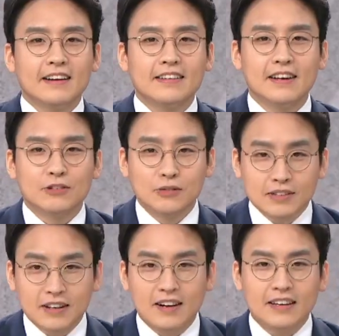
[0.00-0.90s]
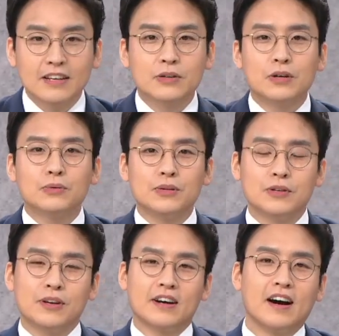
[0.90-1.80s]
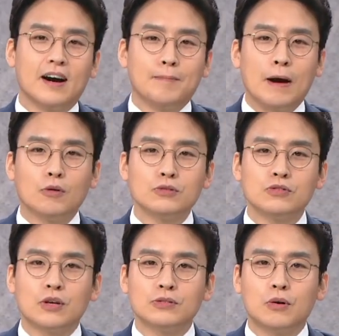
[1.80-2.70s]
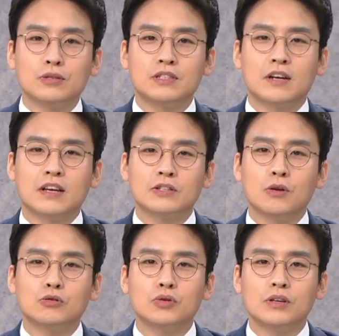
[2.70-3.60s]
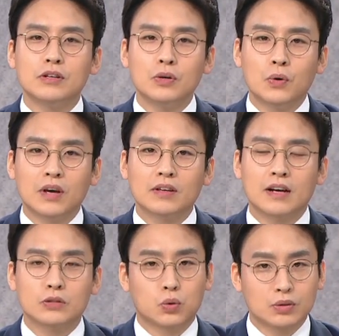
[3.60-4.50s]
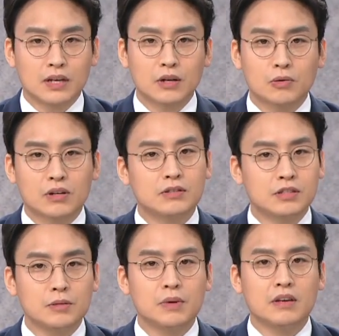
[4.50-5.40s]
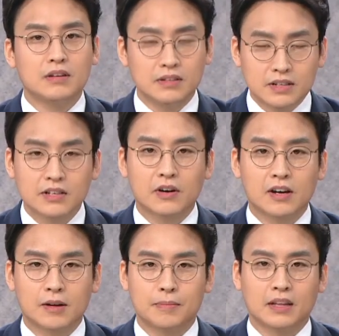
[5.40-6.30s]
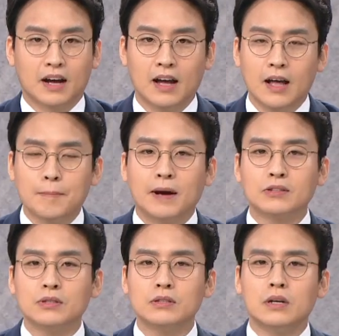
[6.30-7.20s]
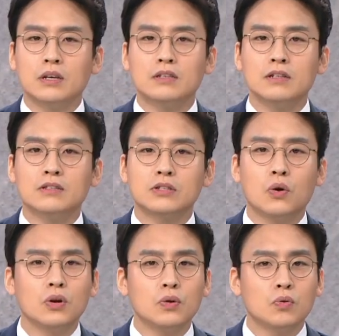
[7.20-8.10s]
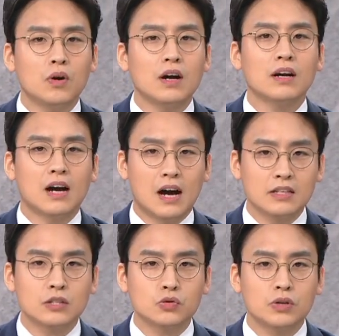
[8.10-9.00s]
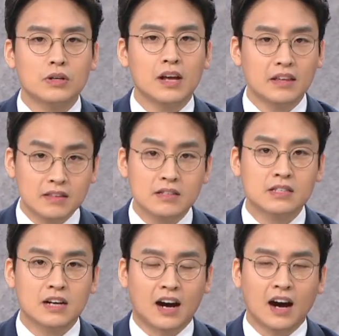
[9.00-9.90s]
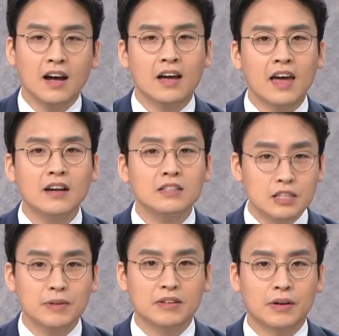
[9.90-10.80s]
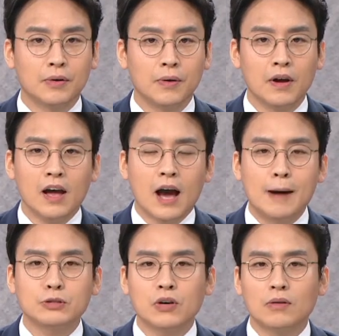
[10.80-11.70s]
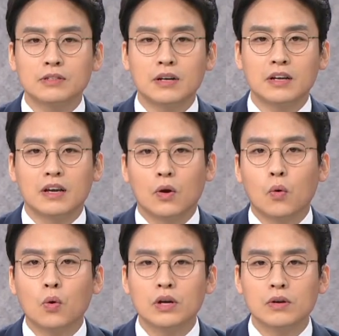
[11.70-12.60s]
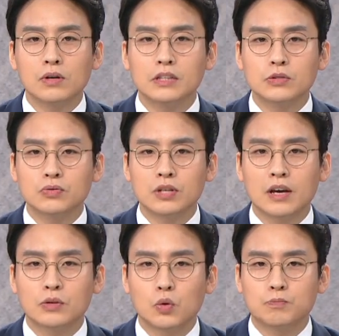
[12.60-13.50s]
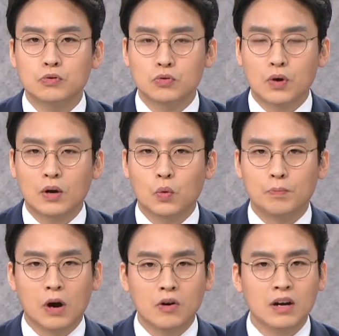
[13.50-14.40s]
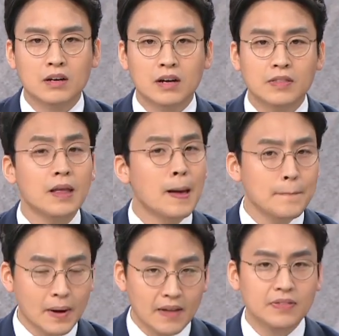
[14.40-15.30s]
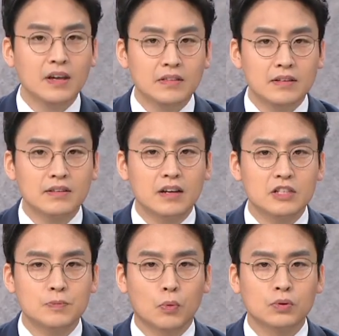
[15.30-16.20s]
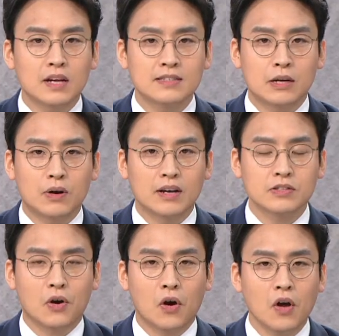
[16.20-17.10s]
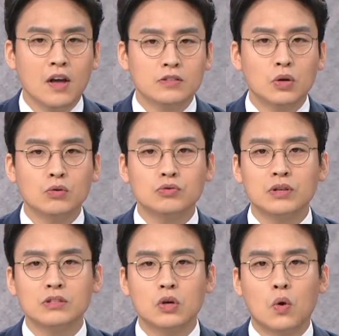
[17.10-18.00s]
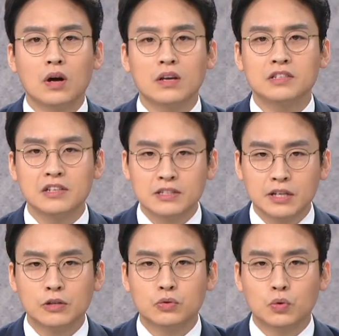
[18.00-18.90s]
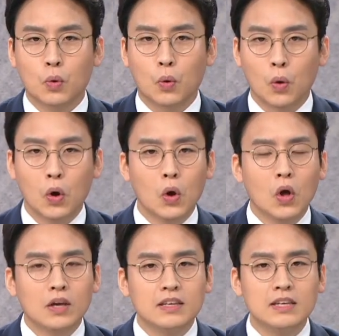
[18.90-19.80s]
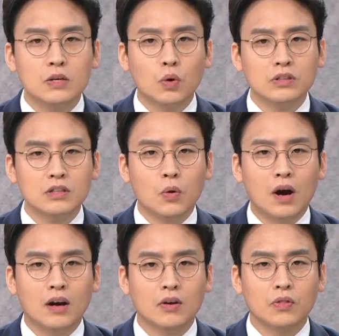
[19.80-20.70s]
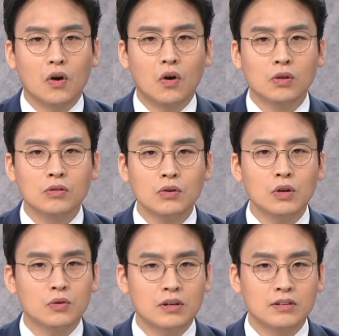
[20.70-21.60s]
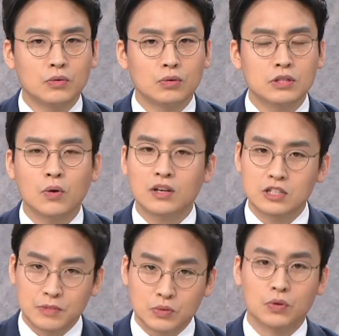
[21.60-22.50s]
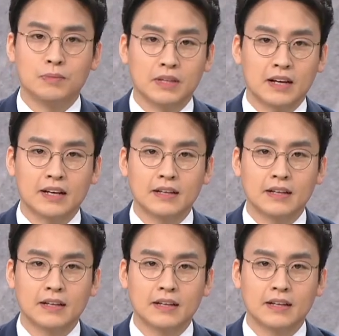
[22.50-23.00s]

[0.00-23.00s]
네, 국가인권위원회가 박원순 전 서울시장의 성추행 의혹에 대한 조사 결과를 심의 의결합니다. 박 전 시장이 실제 성희롱과 강제추행을 했는지가 핵심인데요. 앞서 경찰이 5개월간의 수사에도 불구하고 명확한 판단을 내리지 못한 상황에서 성추행 정황의 실체를 두고 르 인권위는 과연 어떤 결과를 내놓을지 관심이 쏠립니다.